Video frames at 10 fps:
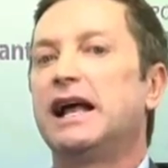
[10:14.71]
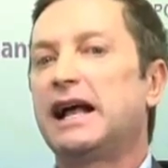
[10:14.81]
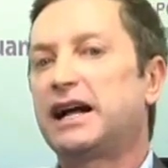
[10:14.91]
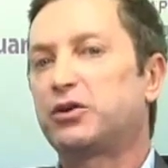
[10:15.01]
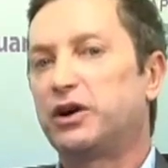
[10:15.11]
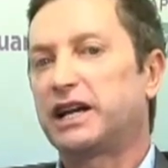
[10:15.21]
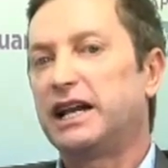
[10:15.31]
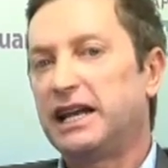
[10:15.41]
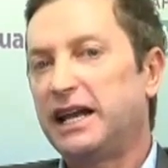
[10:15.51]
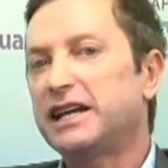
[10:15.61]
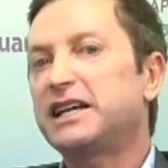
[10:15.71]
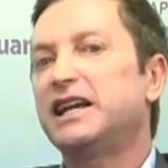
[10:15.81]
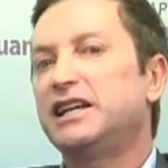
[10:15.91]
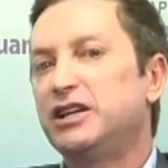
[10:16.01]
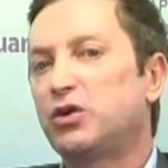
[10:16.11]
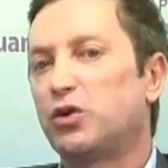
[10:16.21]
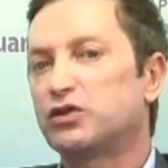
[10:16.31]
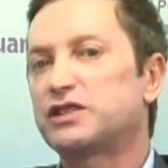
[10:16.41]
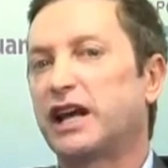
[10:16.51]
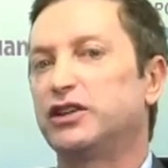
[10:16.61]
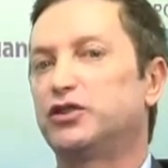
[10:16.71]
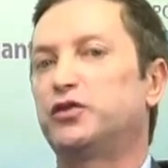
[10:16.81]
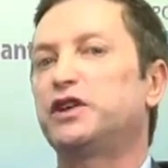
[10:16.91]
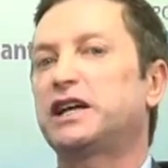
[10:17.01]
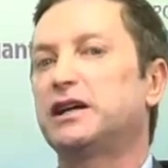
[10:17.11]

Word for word: Agora, lá naquele inconsciente fica